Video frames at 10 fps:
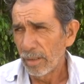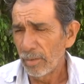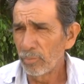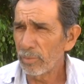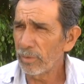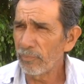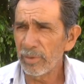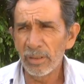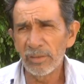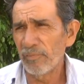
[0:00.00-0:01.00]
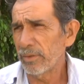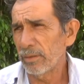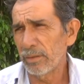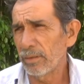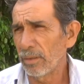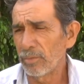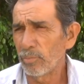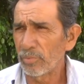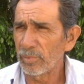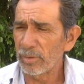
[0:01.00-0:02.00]
Eu nunca vi ele em festa assim, não,
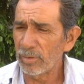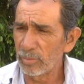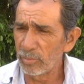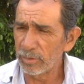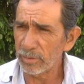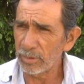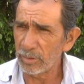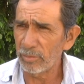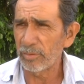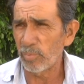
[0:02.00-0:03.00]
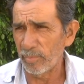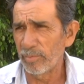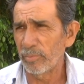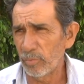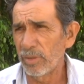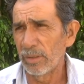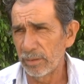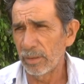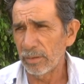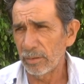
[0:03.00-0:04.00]
moço. Essa noite que deu esse problema com
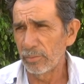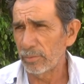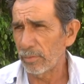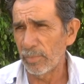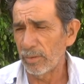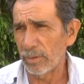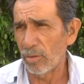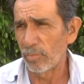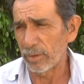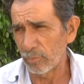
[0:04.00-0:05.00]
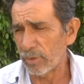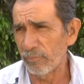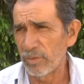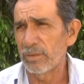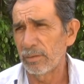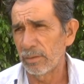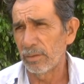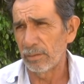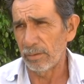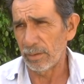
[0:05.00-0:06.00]
eles, né? Eu nunca mesmo, realmente eu nunca vi
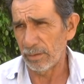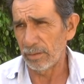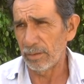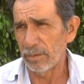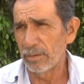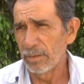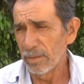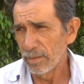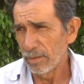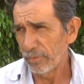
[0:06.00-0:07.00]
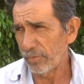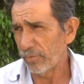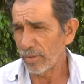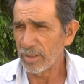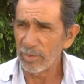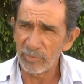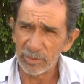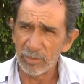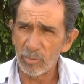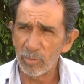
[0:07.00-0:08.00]
ele sair assim, saía, mas
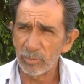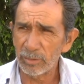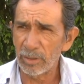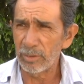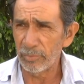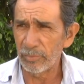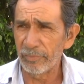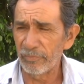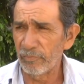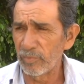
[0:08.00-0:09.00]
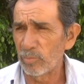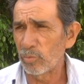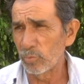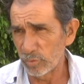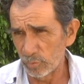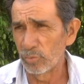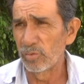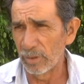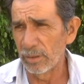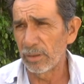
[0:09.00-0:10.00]
voltava logo, que ele via muito com o estudo
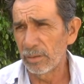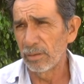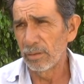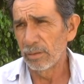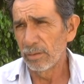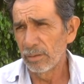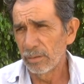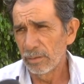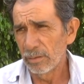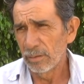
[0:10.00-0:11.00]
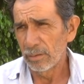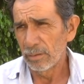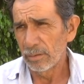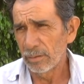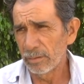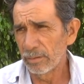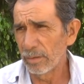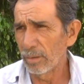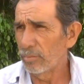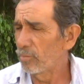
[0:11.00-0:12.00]
dele, né? Ele não bebia muita
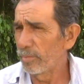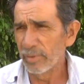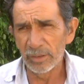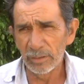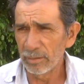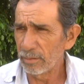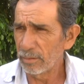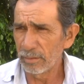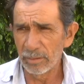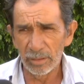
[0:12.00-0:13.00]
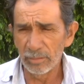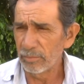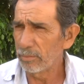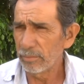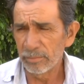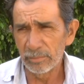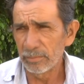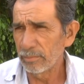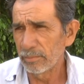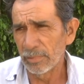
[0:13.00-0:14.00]
bebida não, alcoólica assim, não se embriagava? Não,
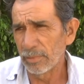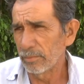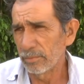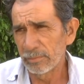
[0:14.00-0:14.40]
não.